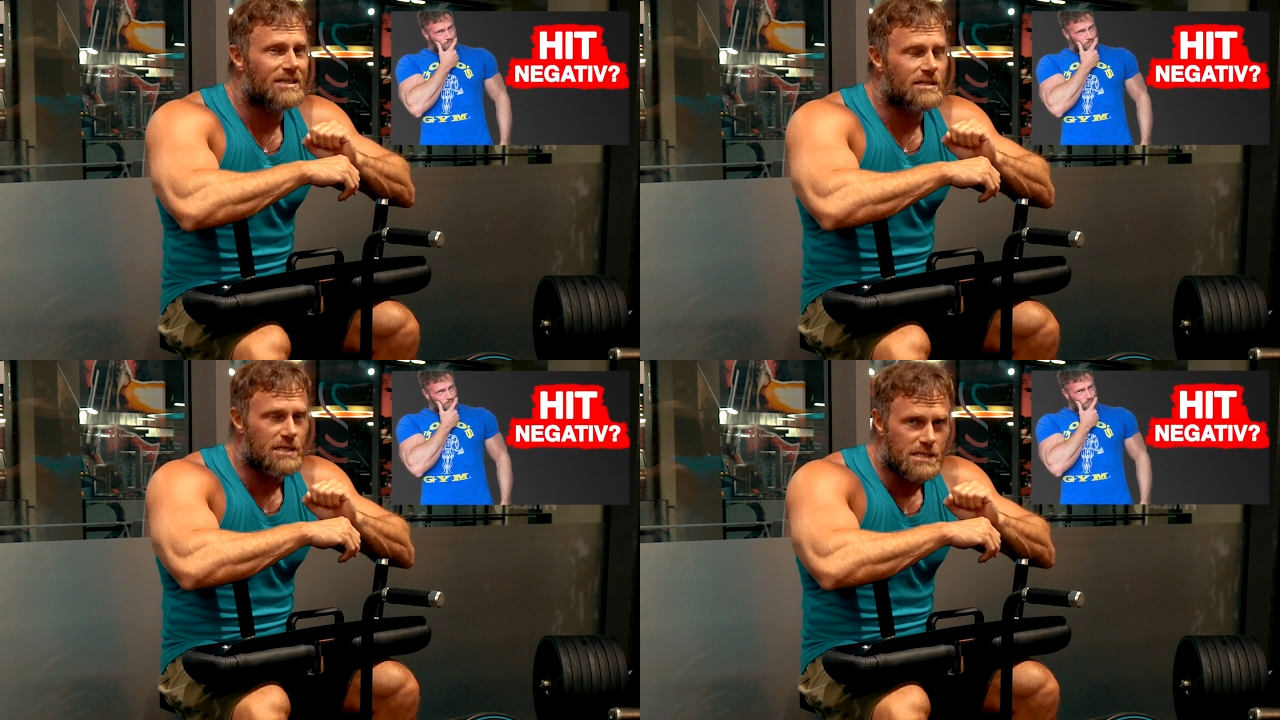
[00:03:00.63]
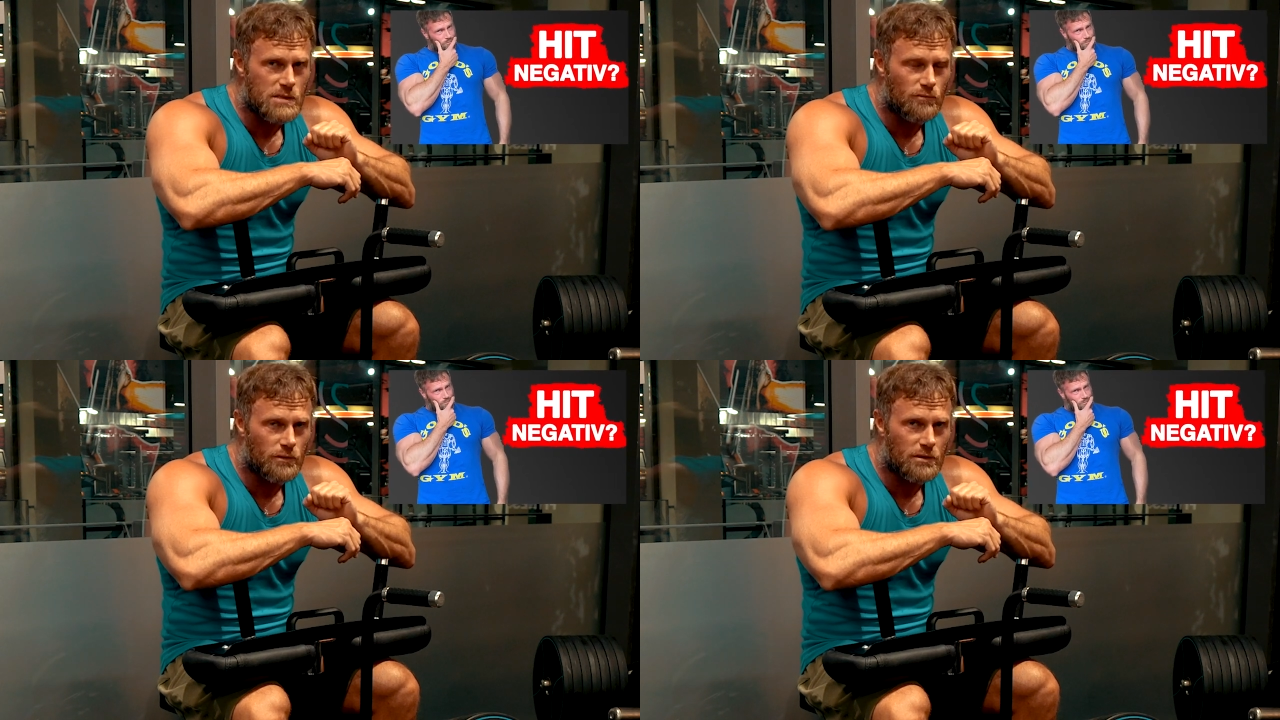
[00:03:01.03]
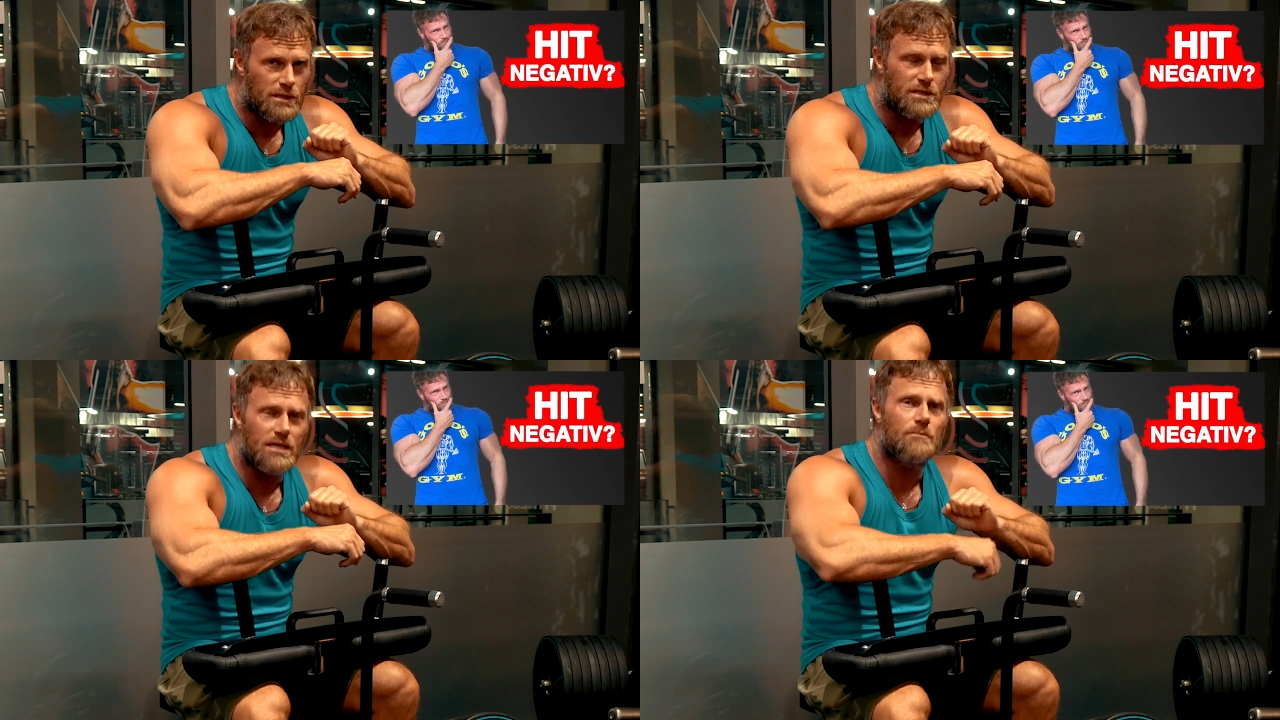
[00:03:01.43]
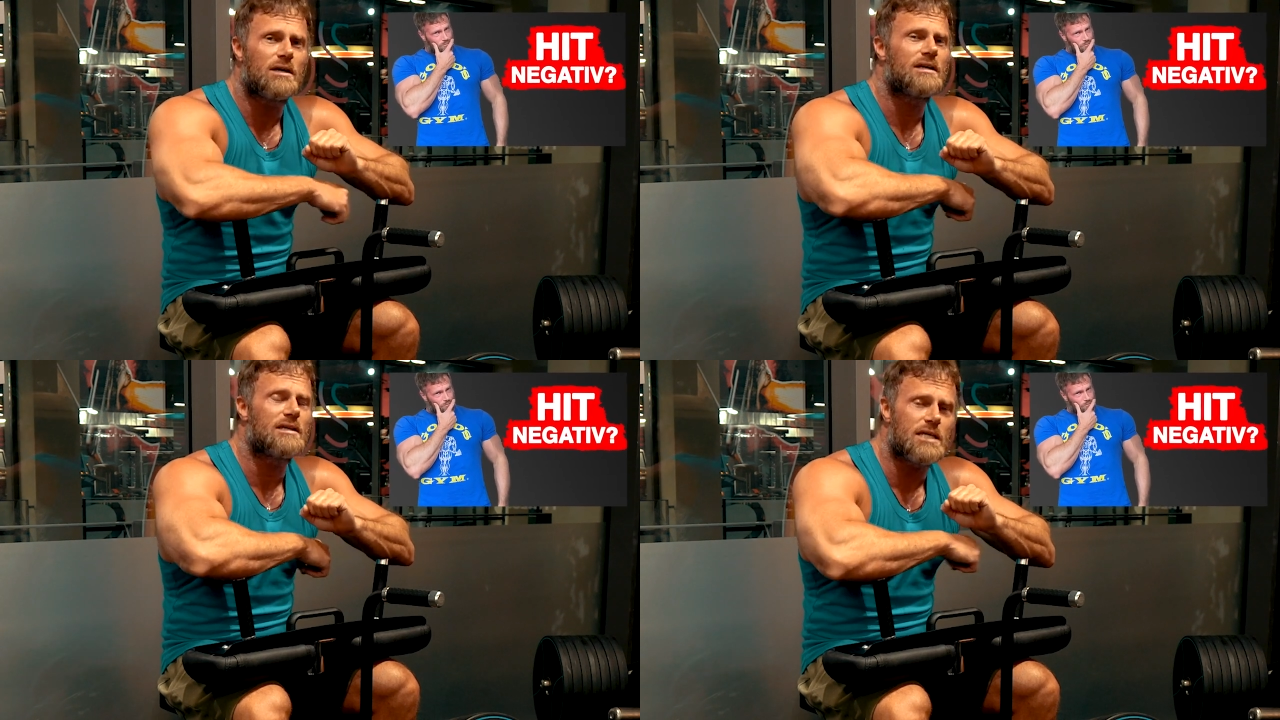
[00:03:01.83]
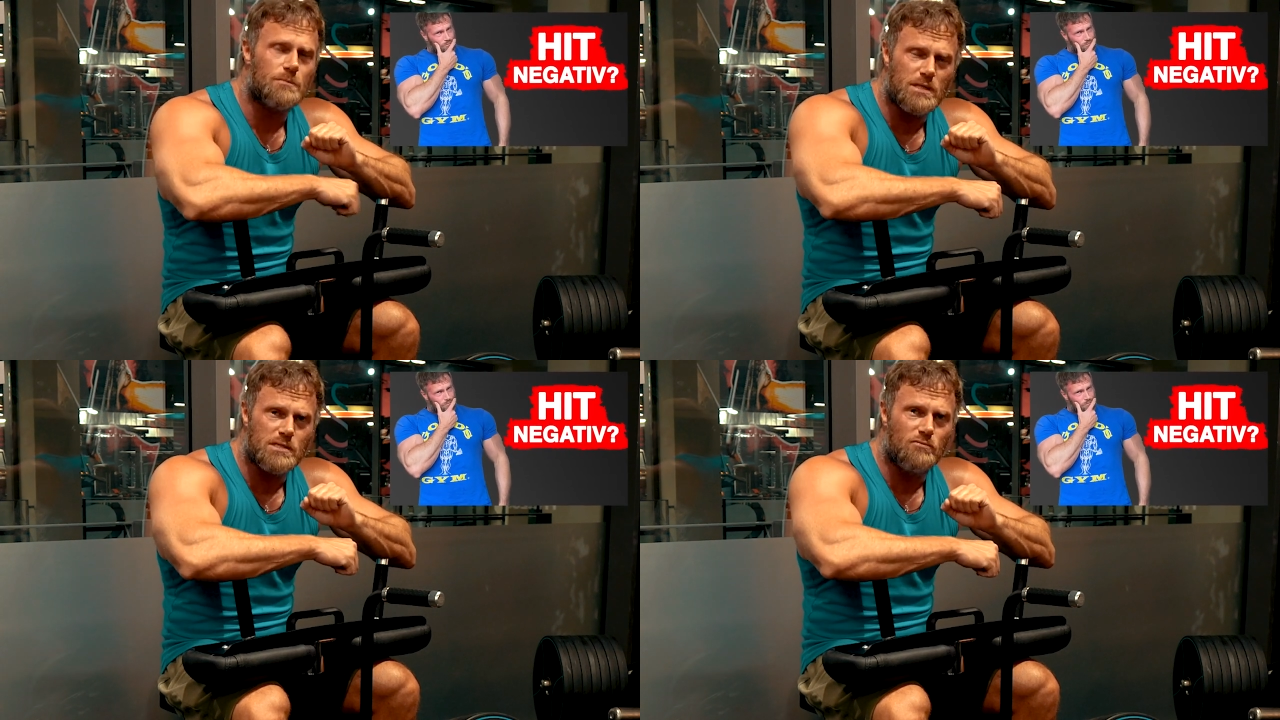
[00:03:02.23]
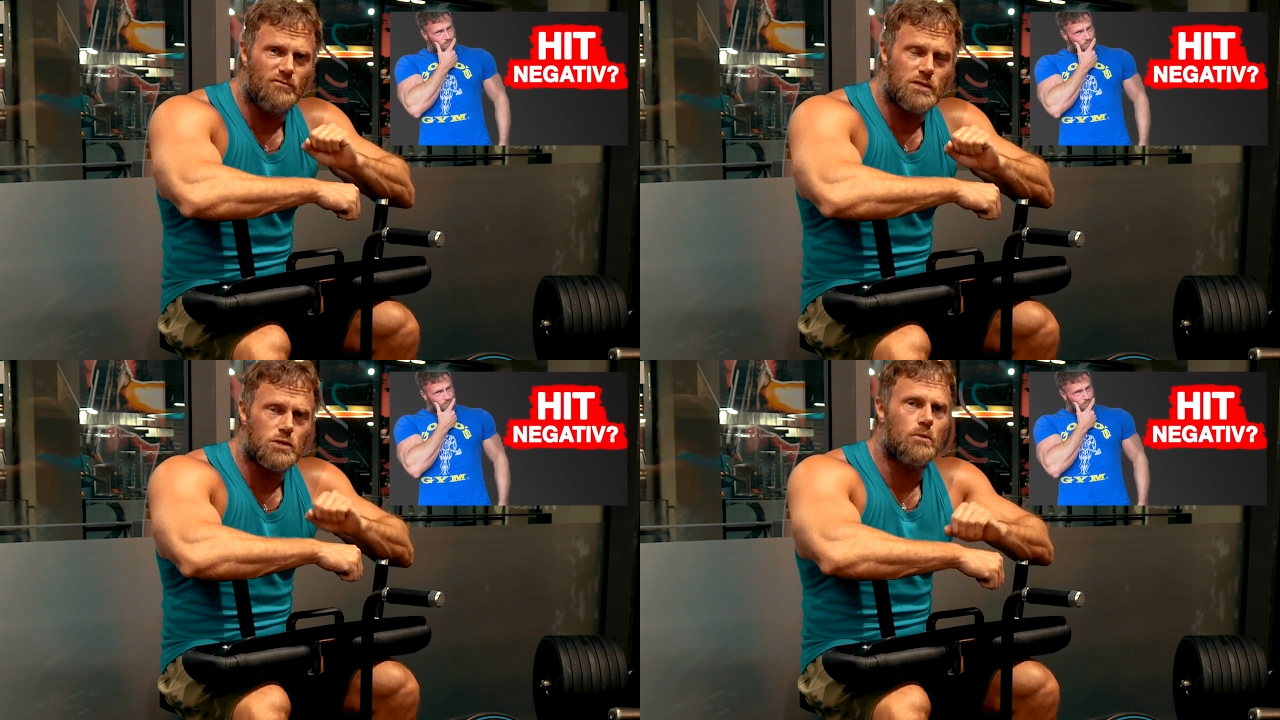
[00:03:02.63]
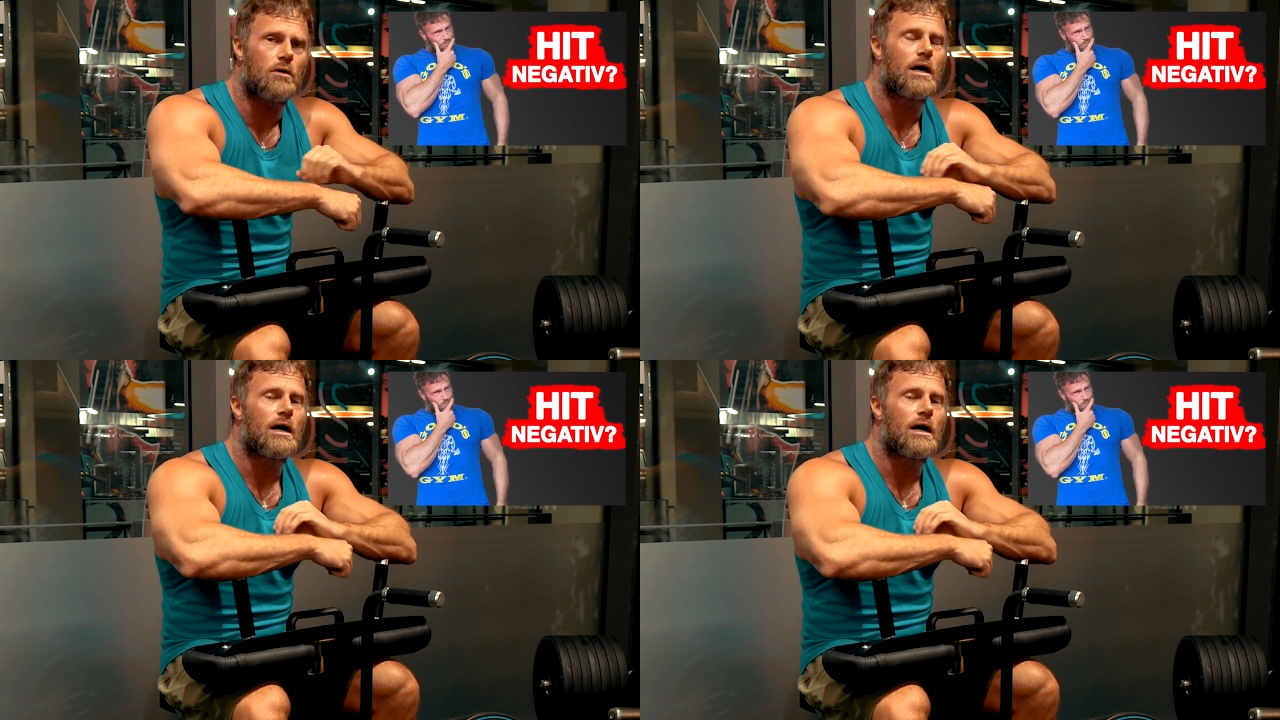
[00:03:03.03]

nicht zu wörtlich nehmen, nicht mit zu viel Schwung,